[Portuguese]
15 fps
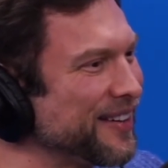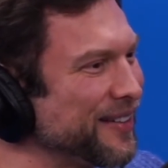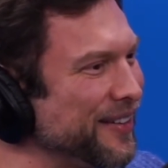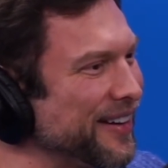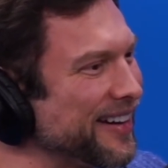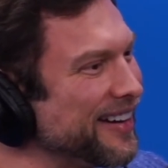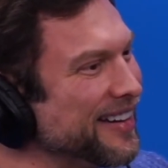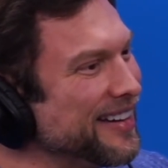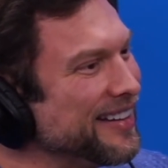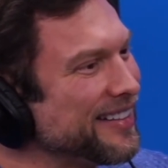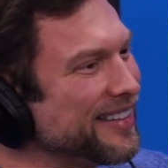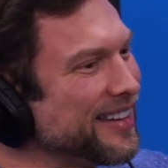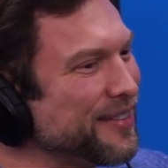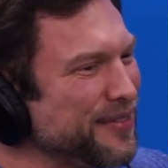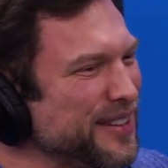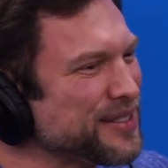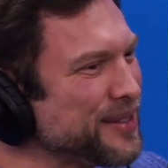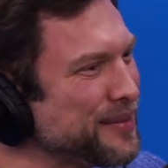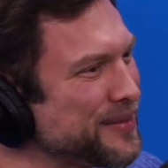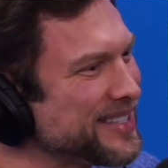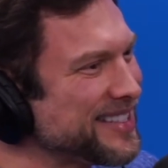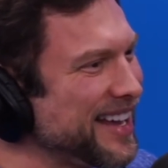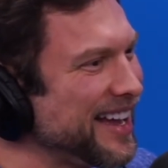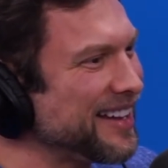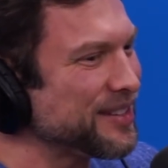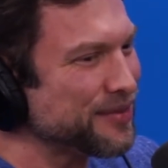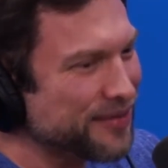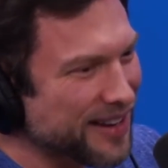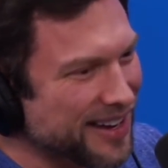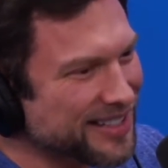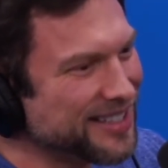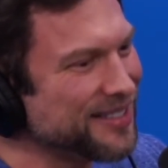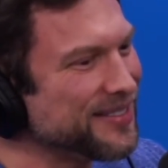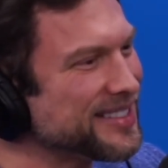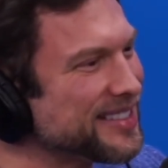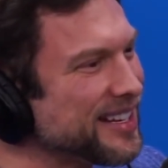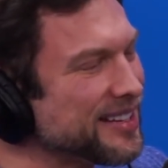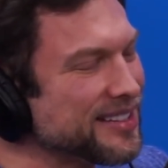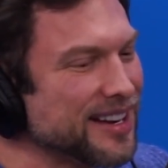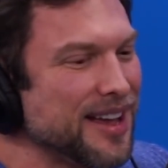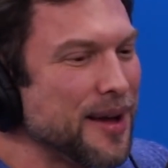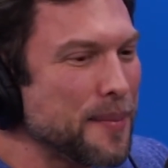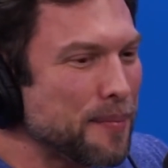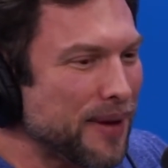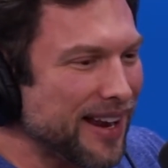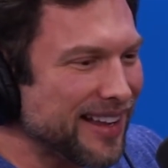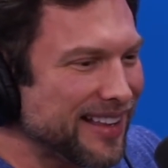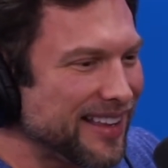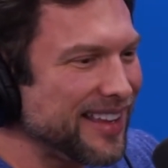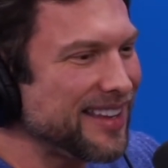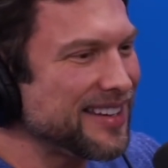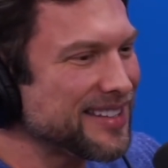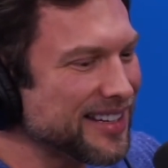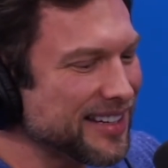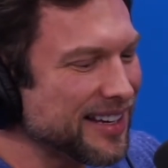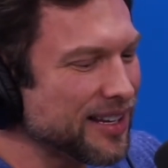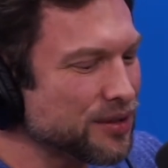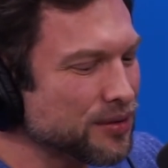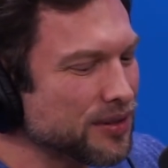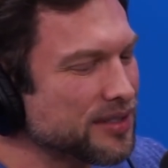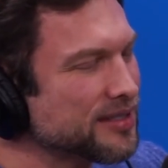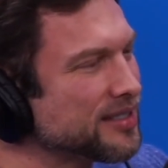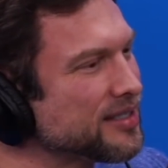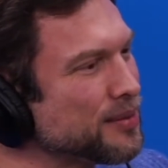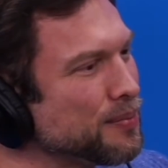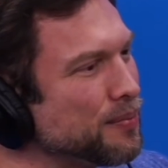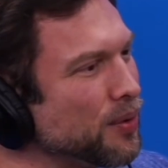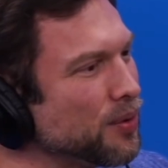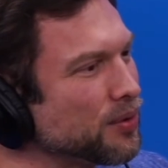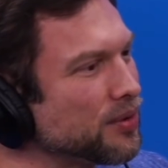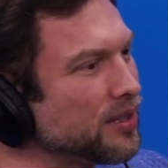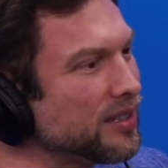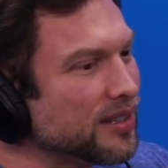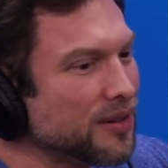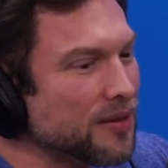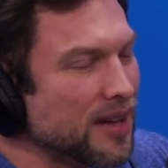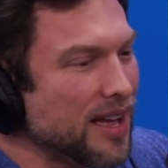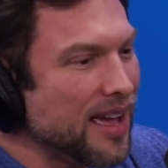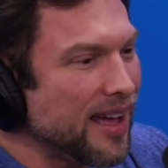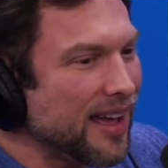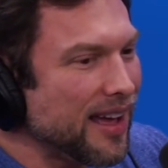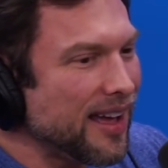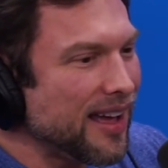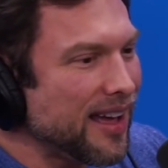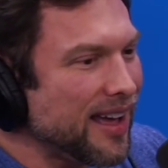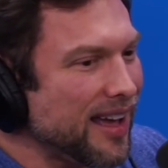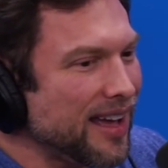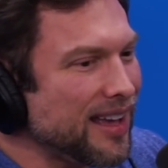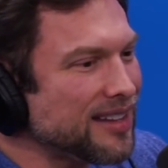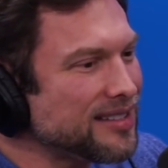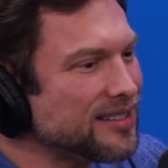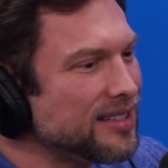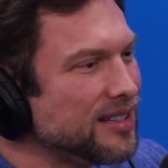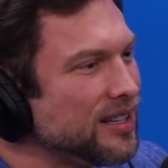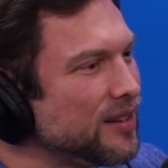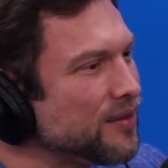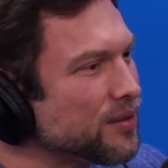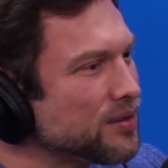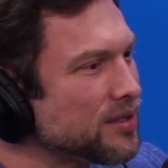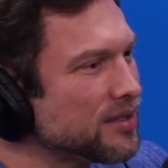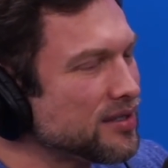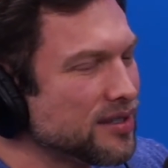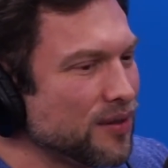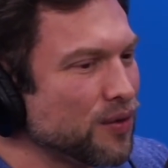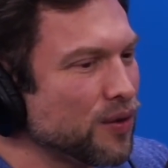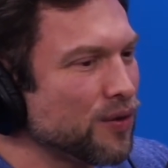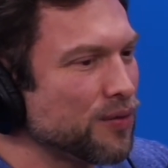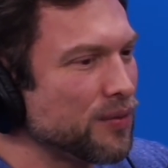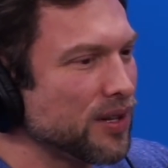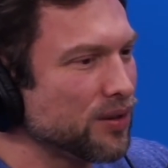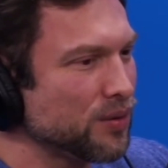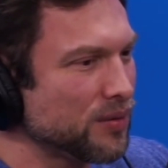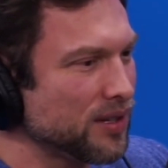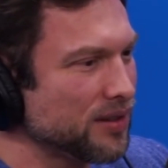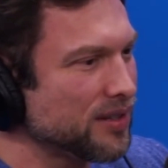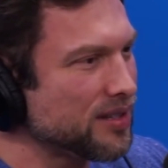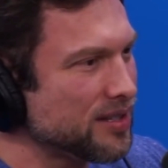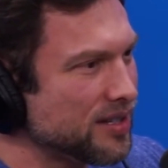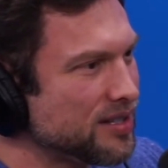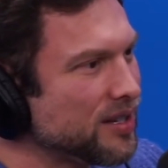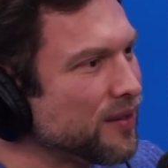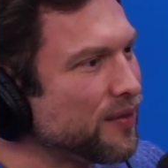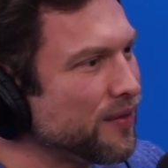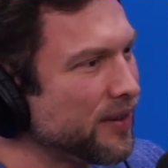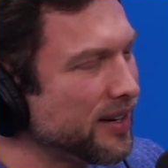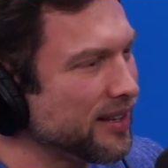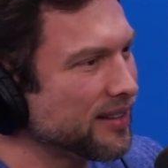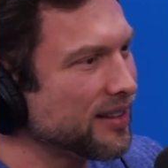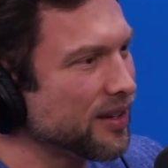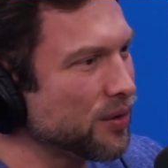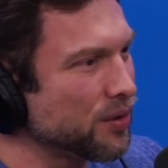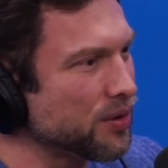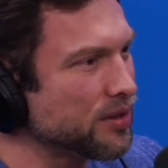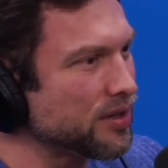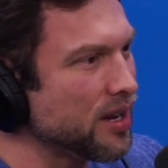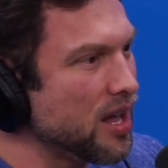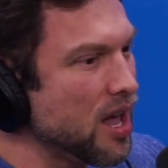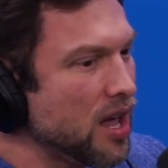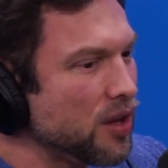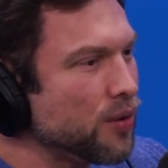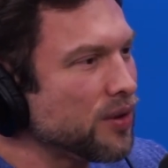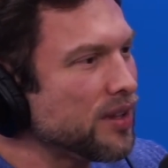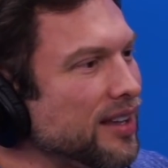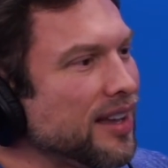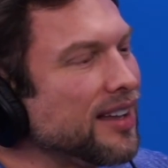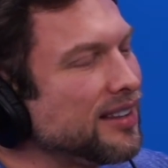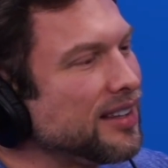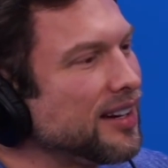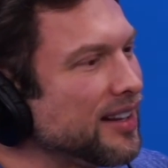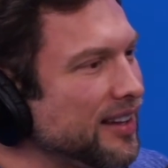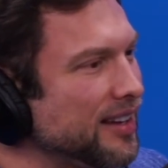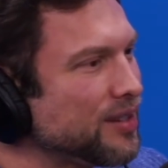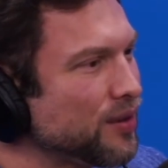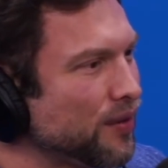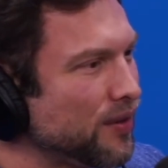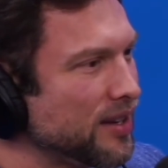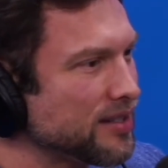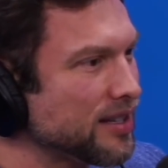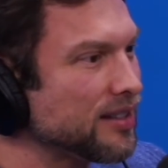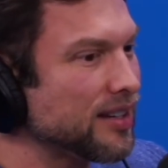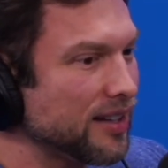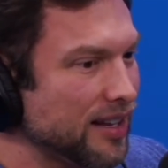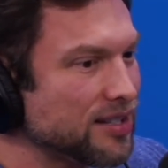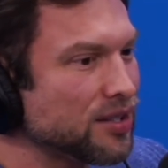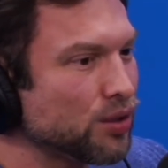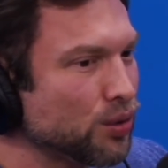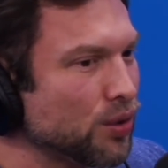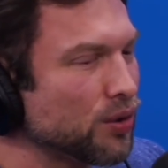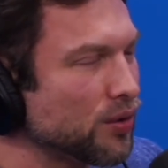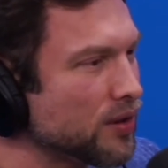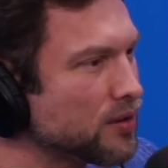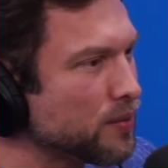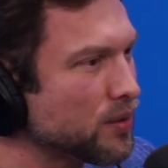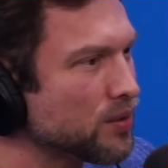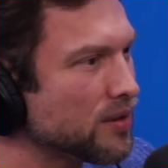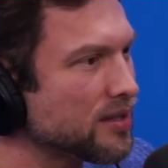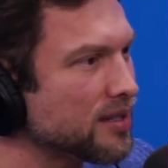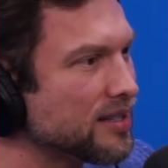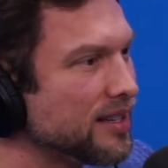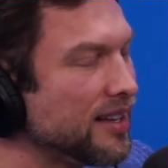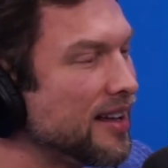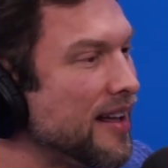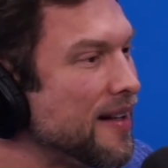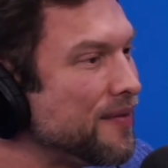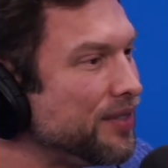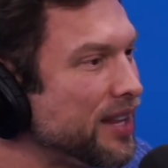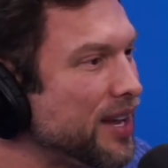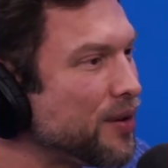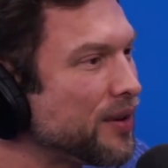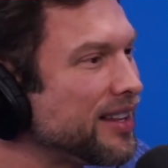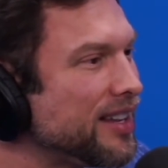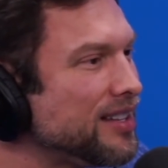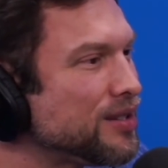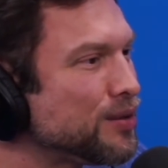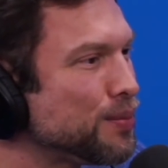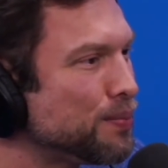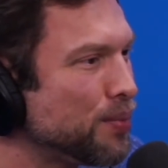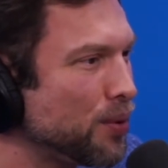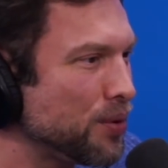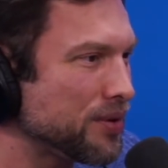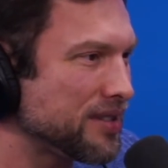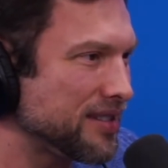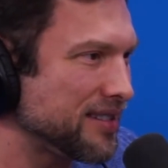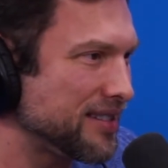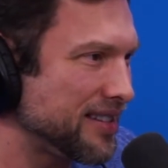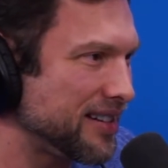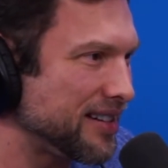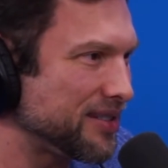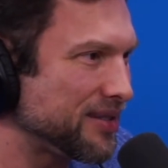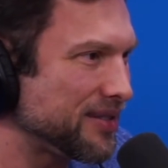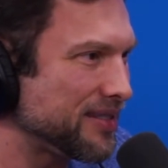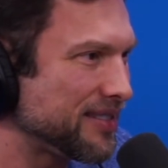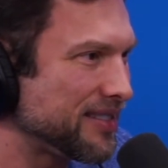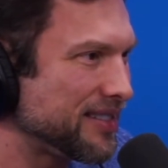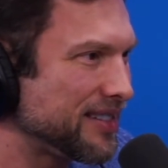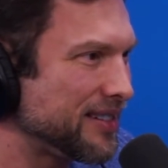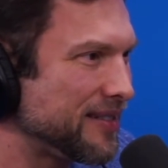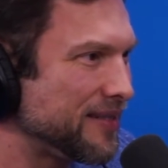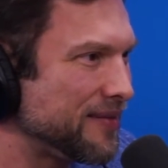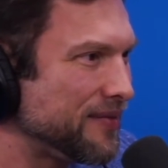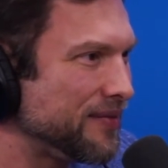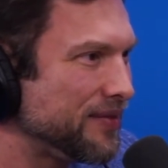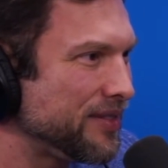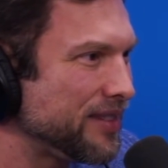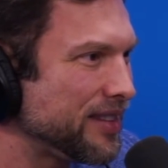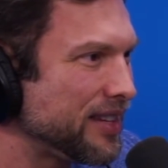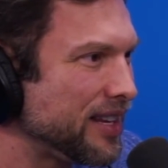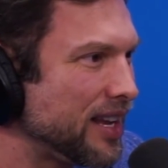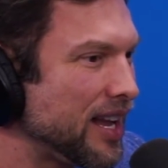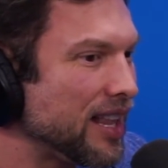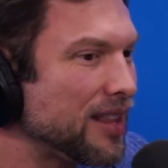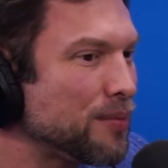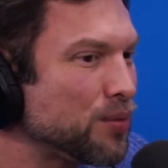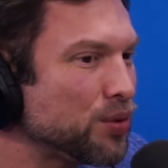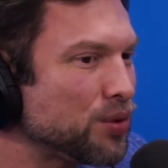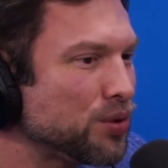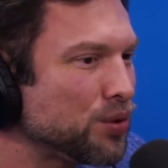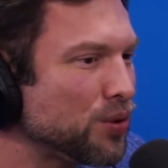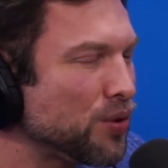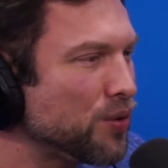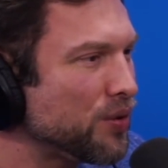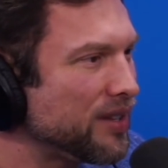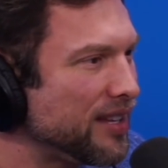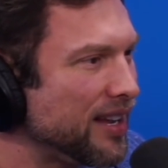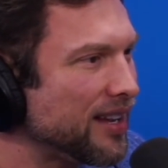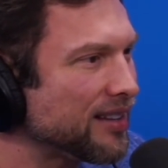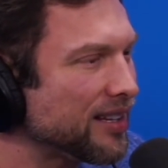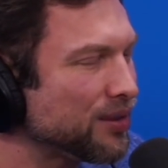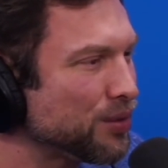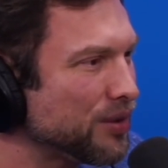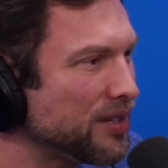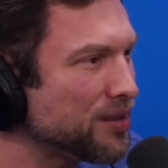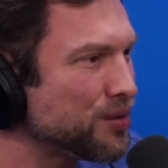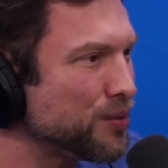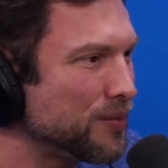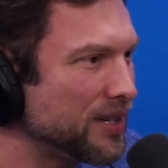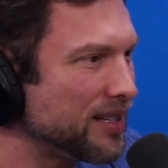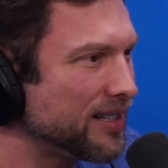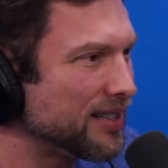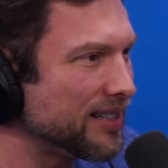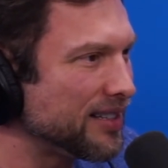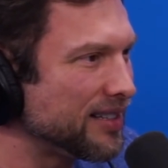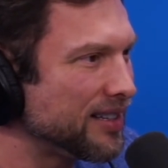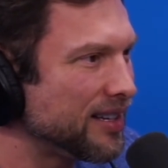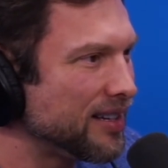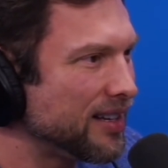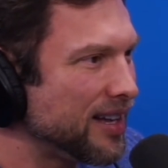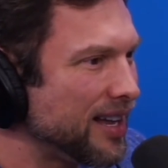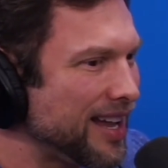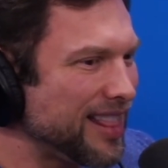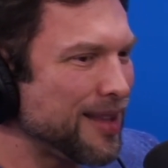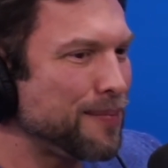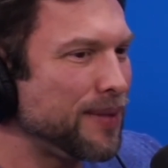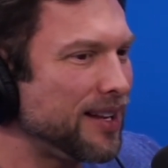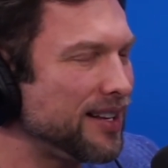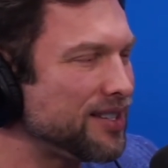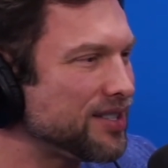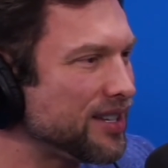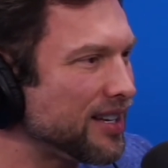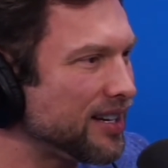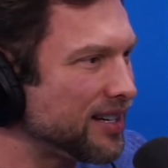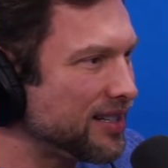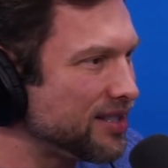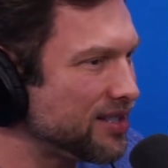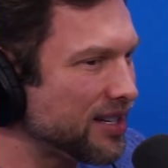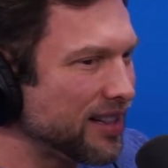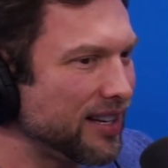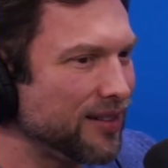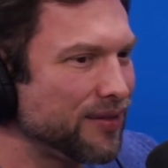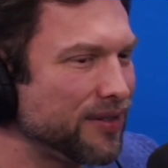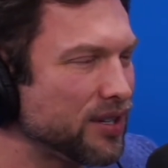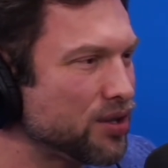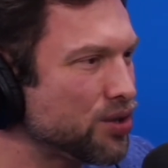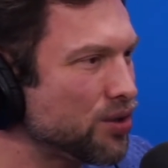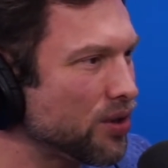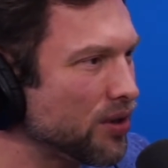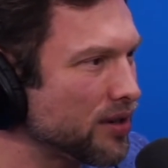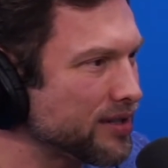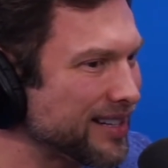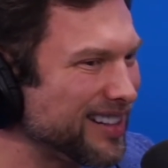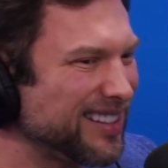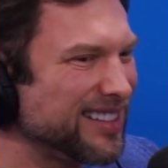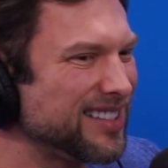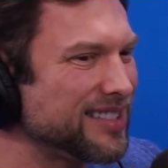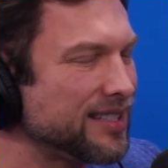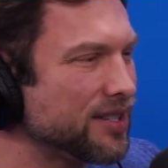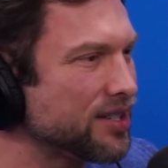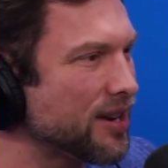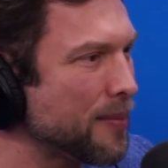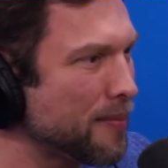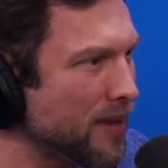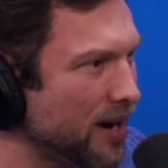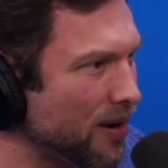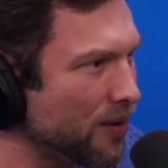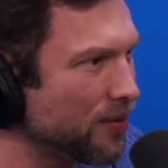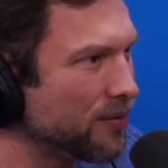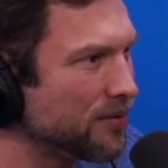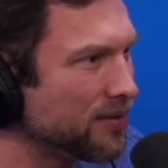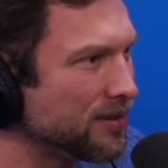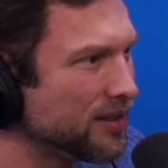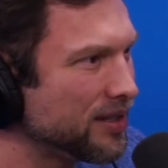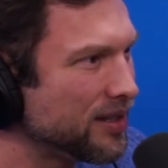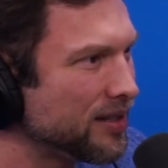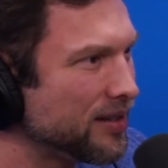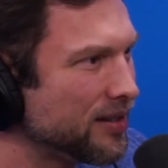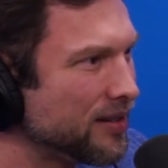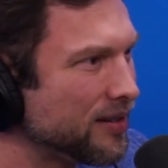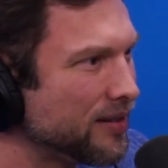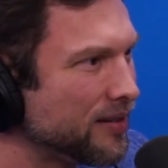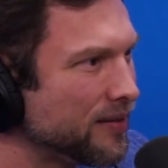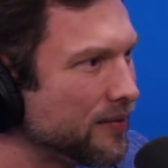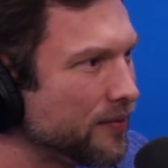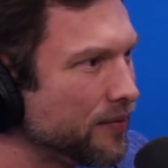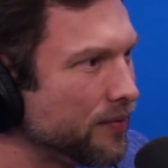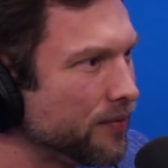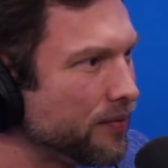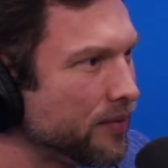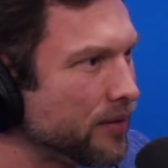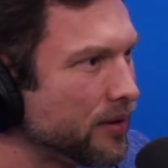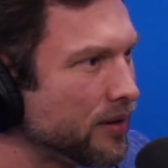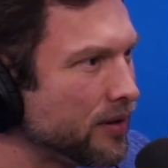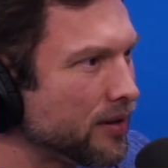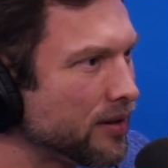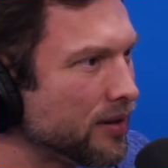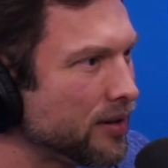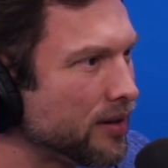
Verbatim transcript: agora? né? Faça amizade, faz amizade. Para que chegar as coisas nesse ponto? Então, é, é, é, esse nível de desenvolvimento humano que a gente enfrenta hoje. E que a internet fez? A internet tornou as pessoas assim? Não, ela é expôs, Sérgio. É. Ela mostrou o que é a natureza humana. Ela é beligerante, ela é invejosa, ela deseja mal. Isso mesmo,